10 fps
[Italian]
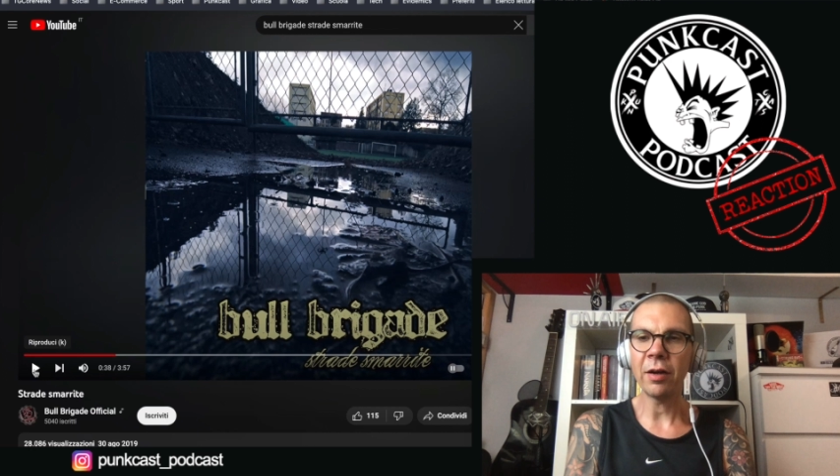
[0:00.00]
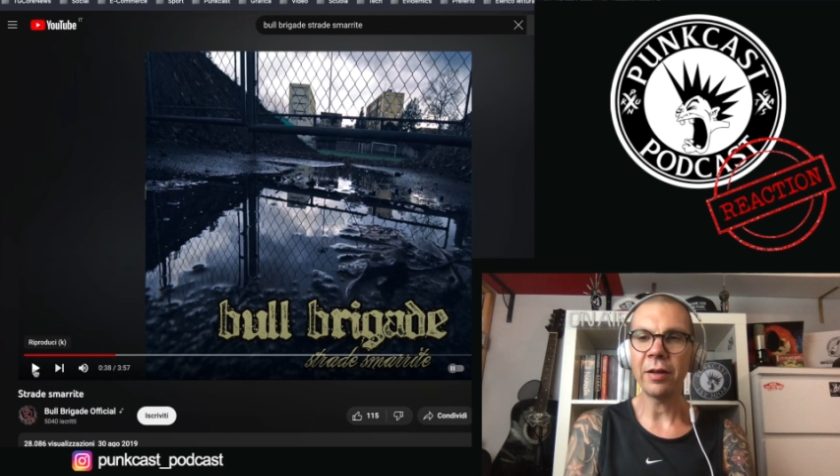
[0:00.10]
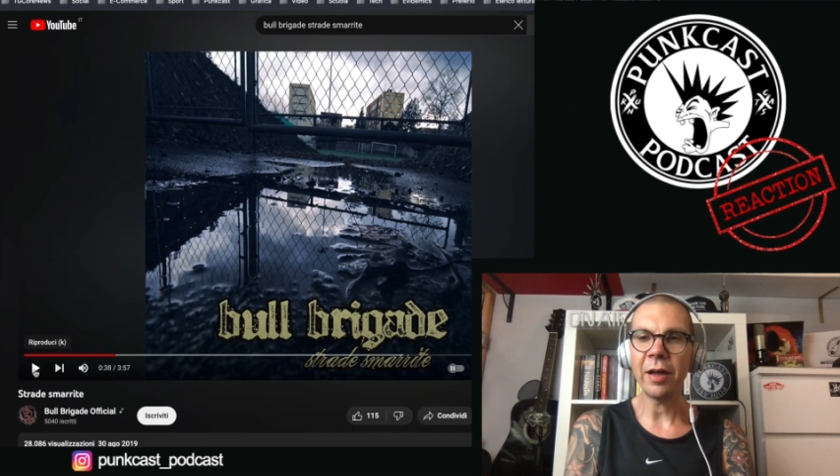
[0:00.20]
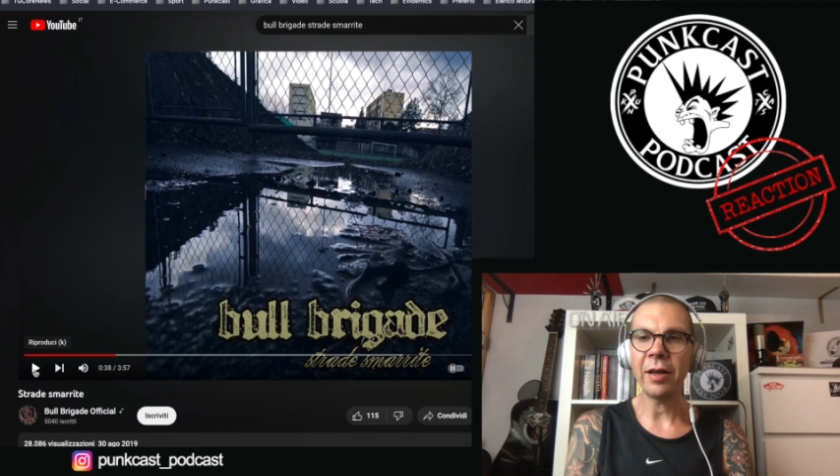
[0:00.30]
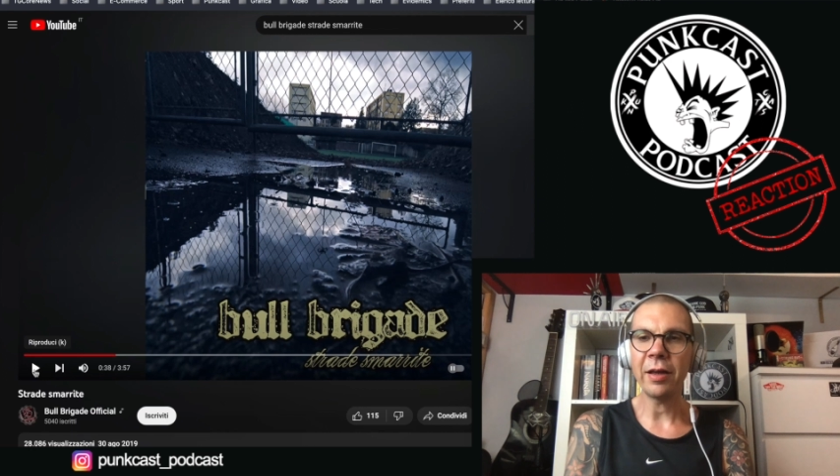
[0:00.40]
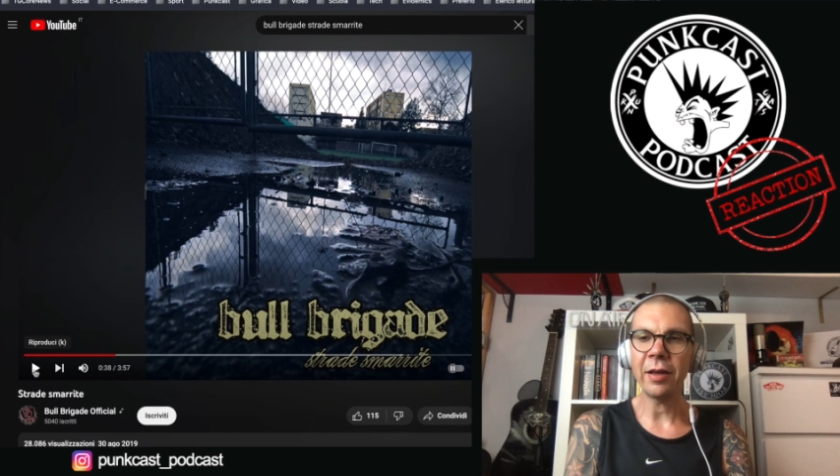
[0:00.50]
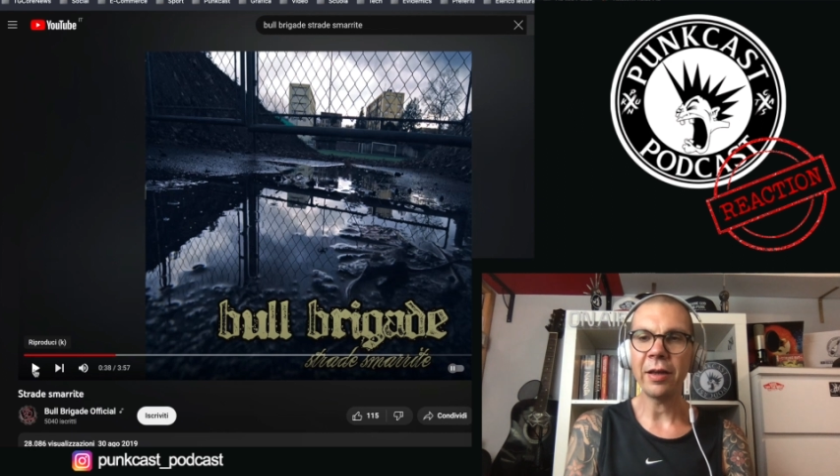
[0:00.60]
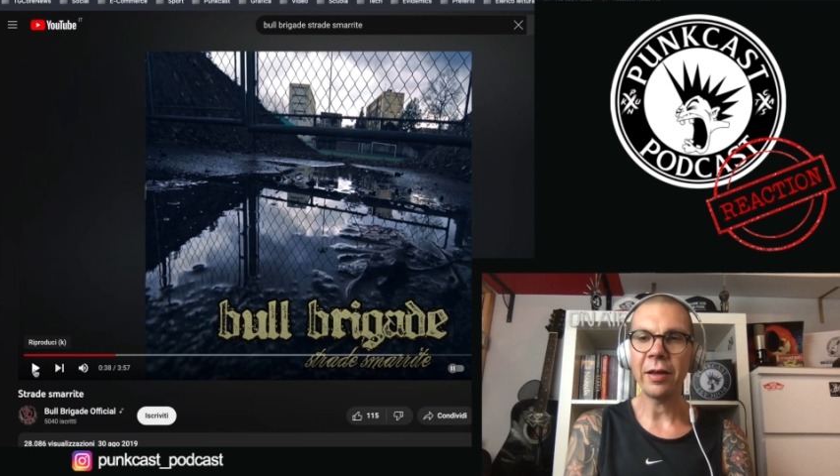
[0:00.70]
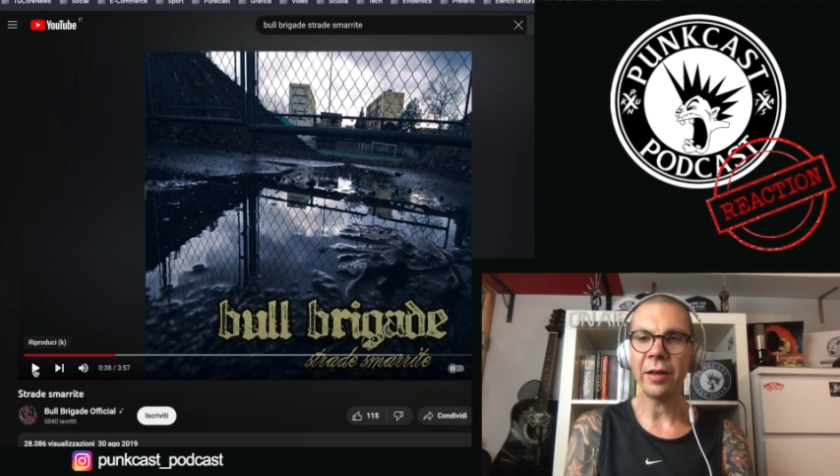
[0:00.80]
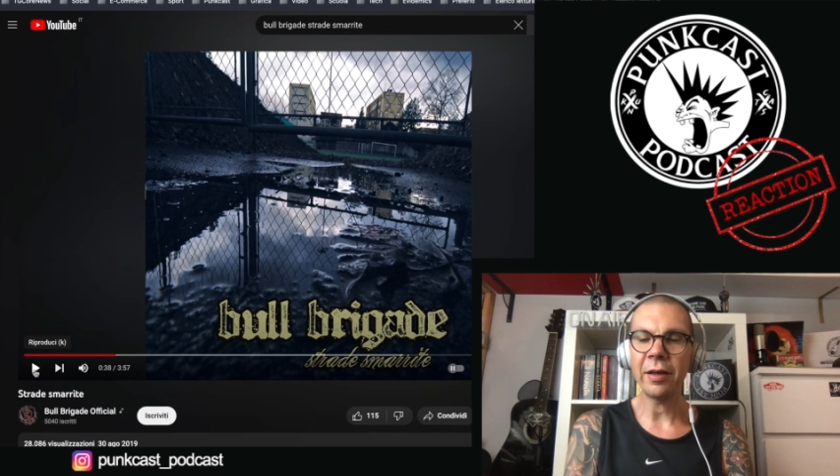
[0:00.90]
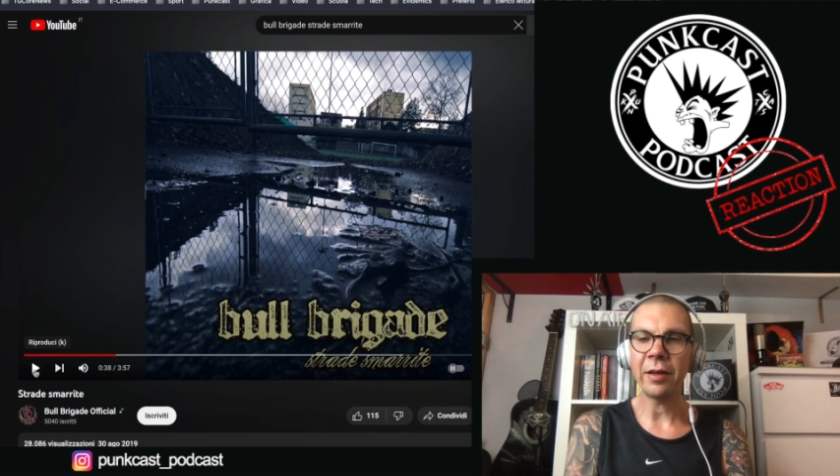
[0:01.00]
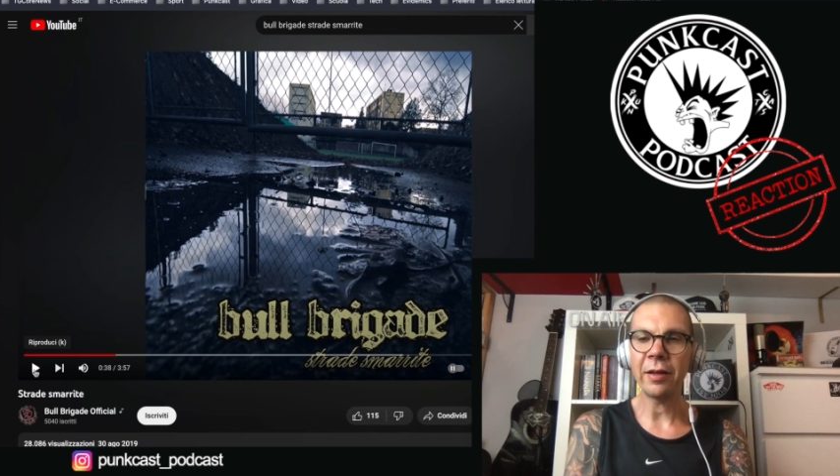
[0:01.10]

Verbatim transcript: dei,